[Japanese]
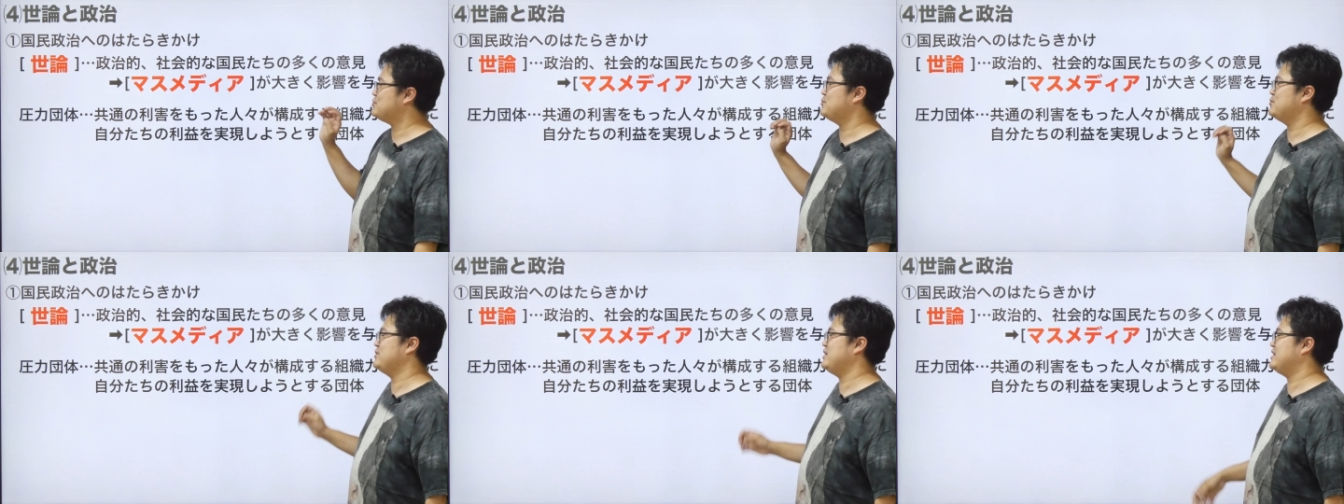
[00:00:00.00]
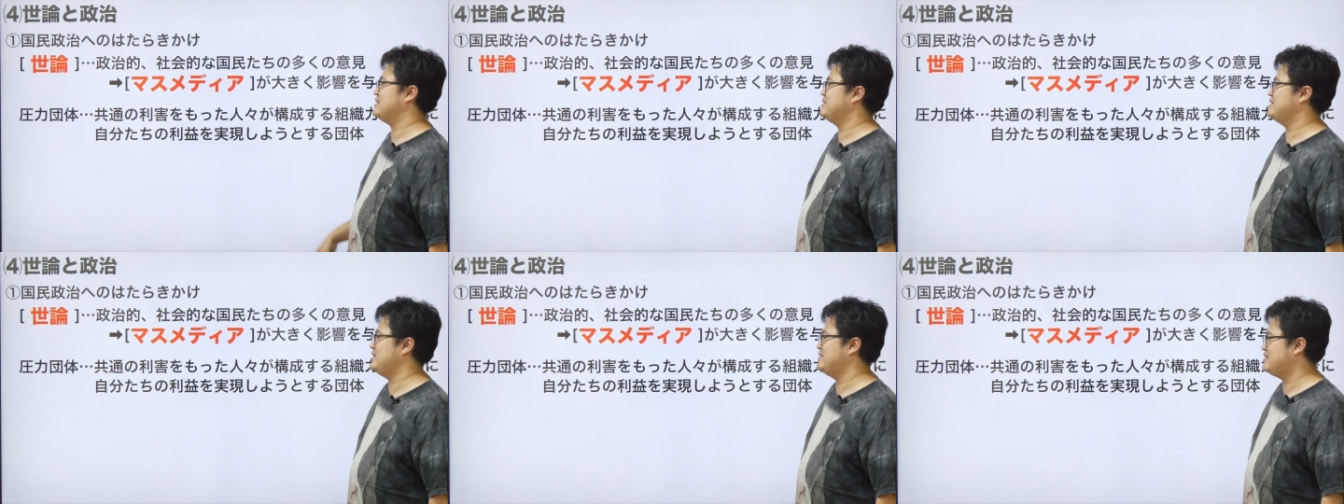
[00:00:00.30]
とを
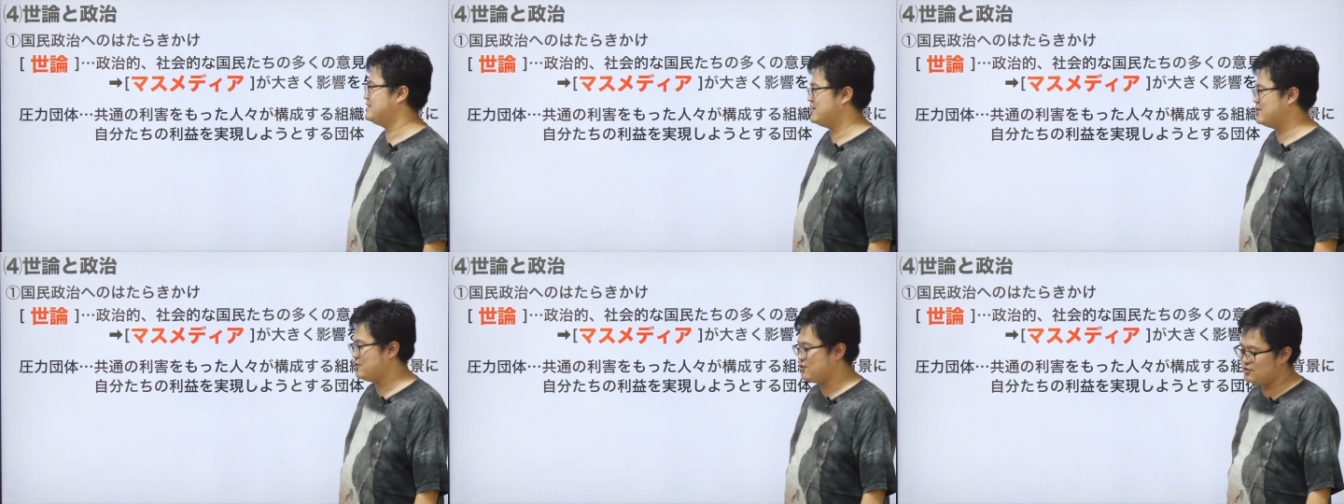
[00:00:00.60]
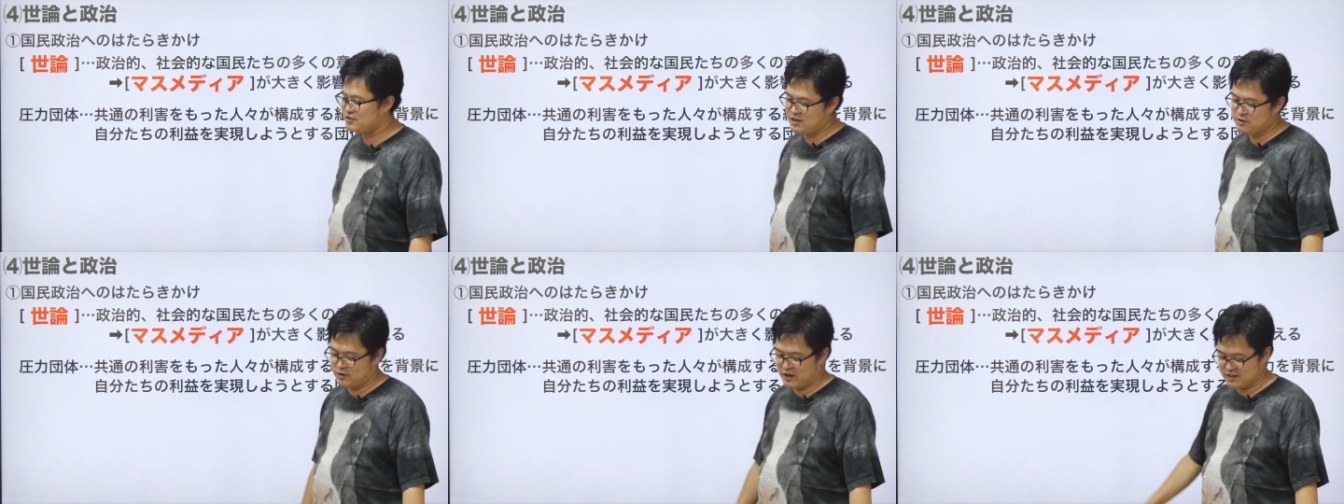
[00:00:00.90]
やっていってるよ
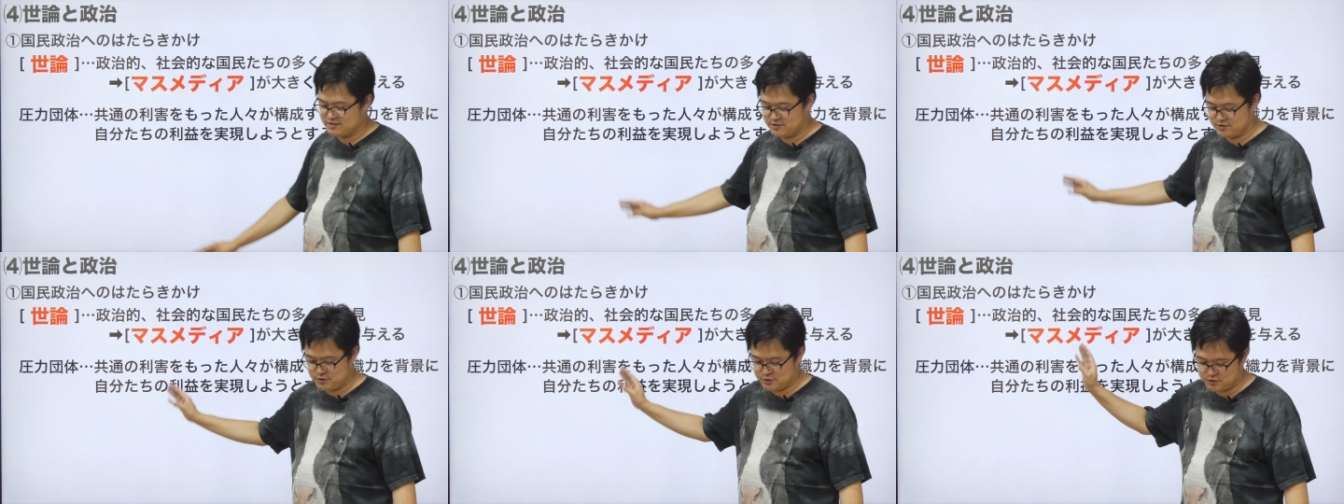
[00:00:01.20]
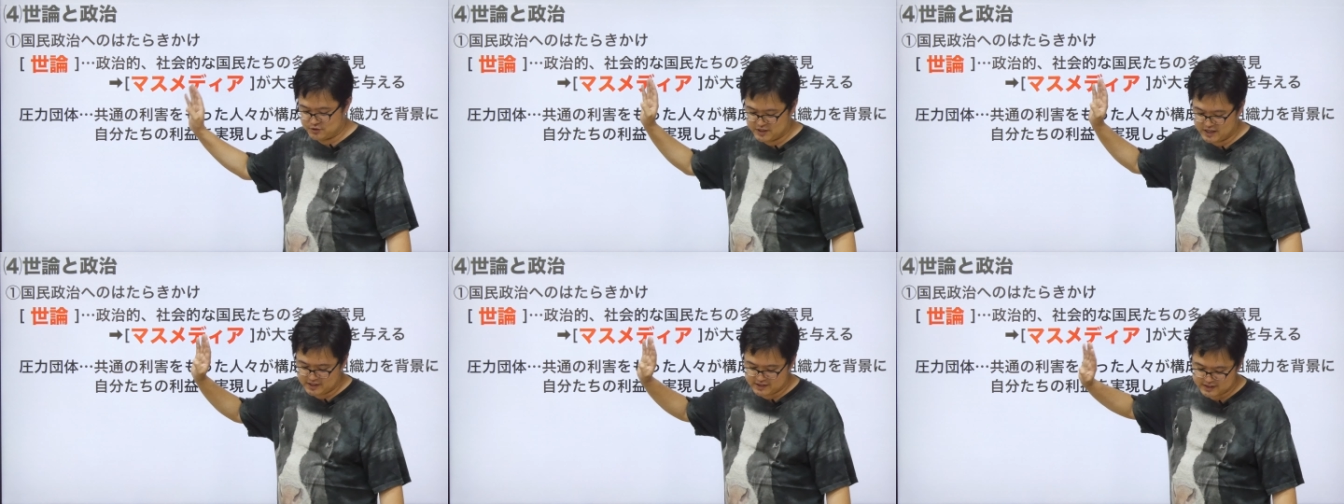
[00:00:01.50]
うなこう圧
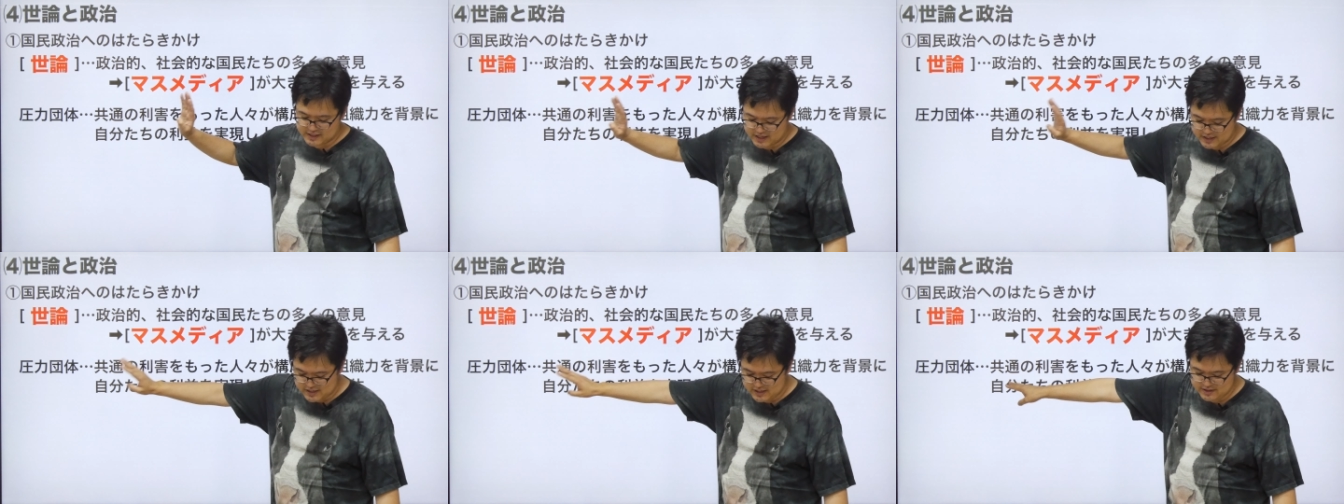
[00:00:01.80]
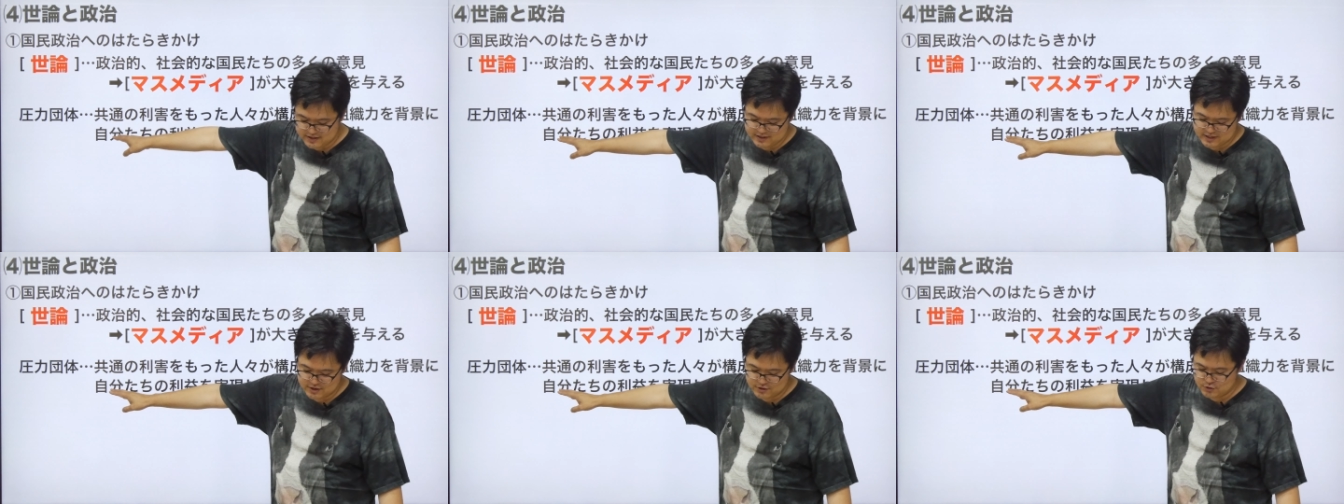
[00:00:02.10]
力団
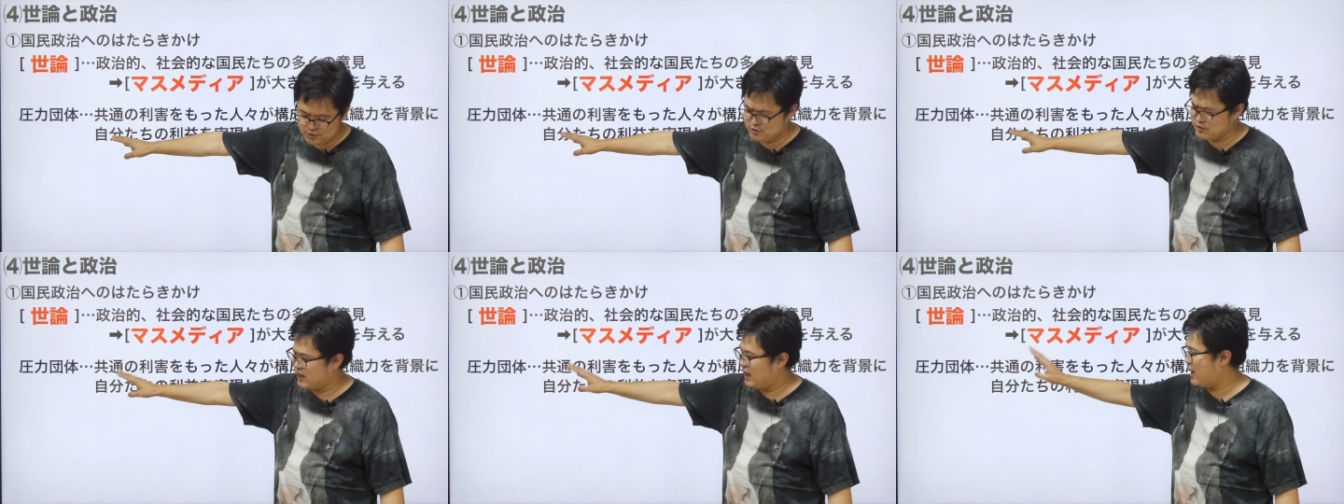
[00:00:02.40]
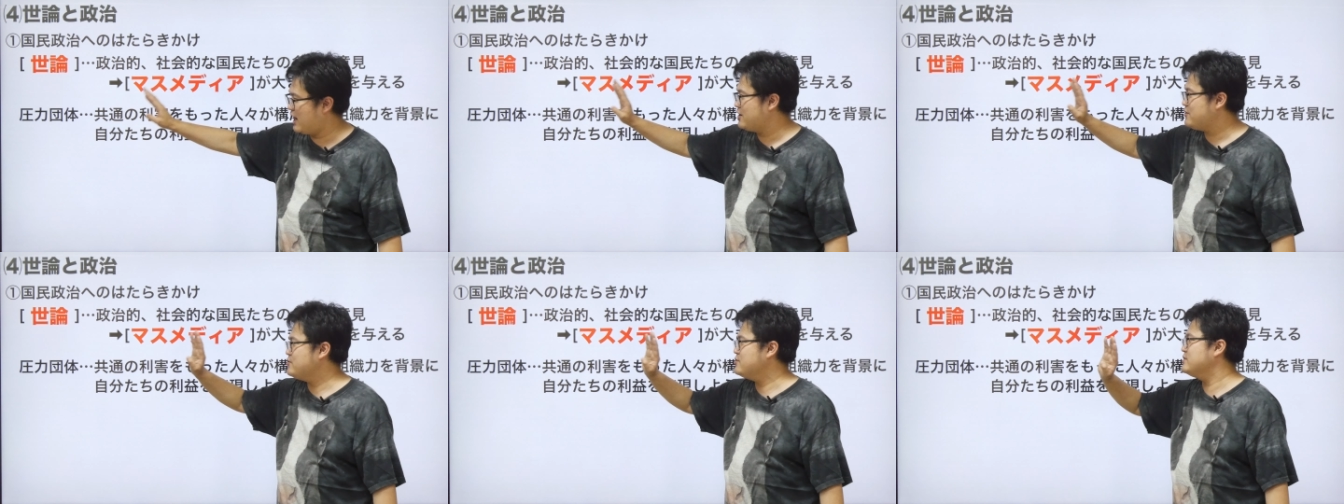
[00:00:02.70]
体っていうのが
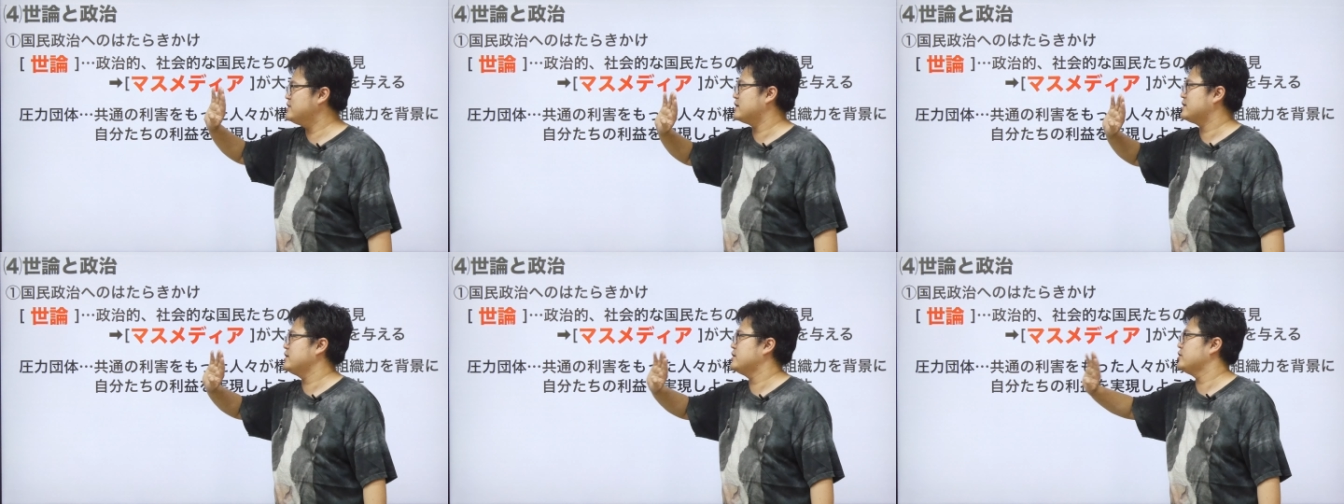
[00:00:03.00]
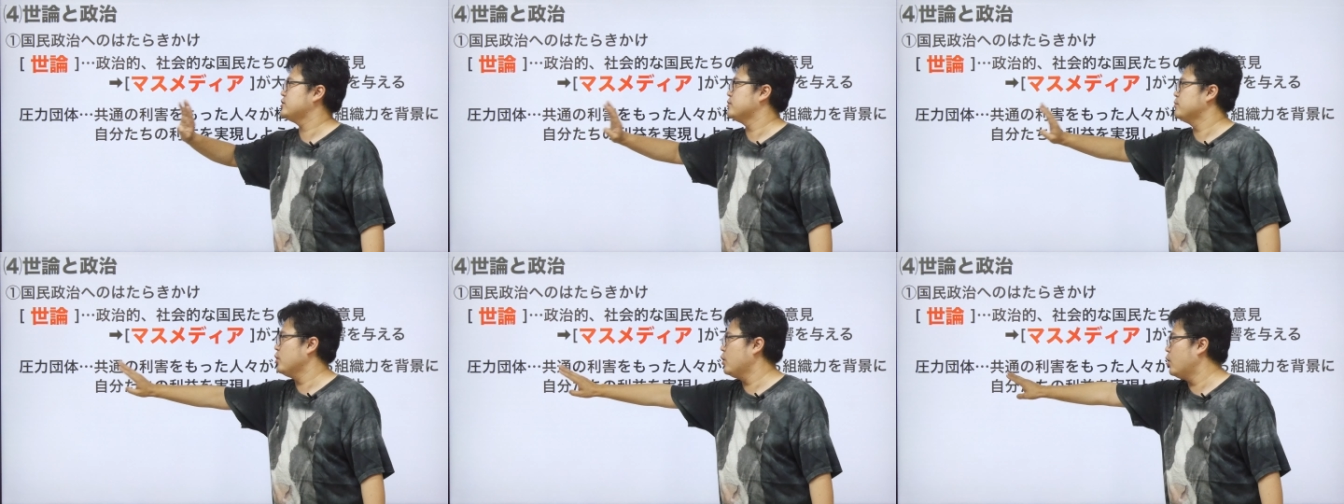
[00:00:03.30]
あるんやけ
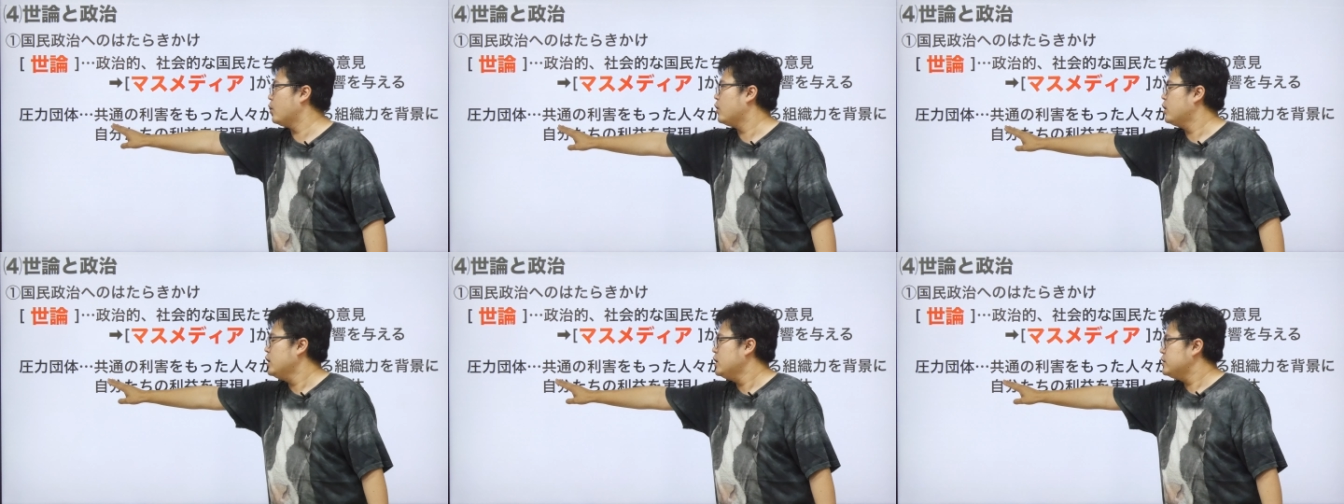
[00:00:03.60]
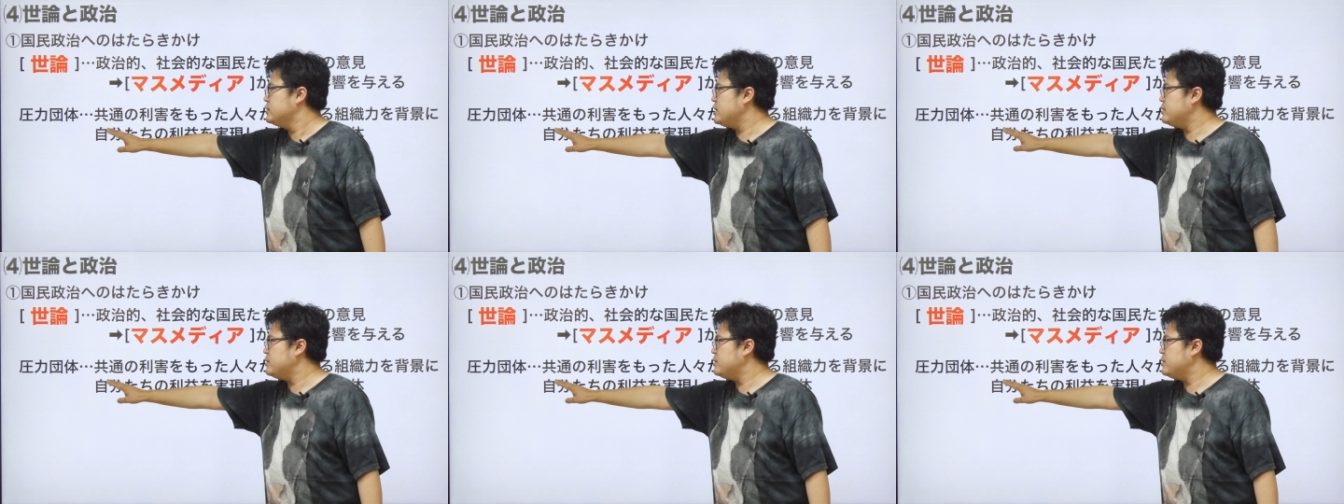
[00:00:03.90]
れども、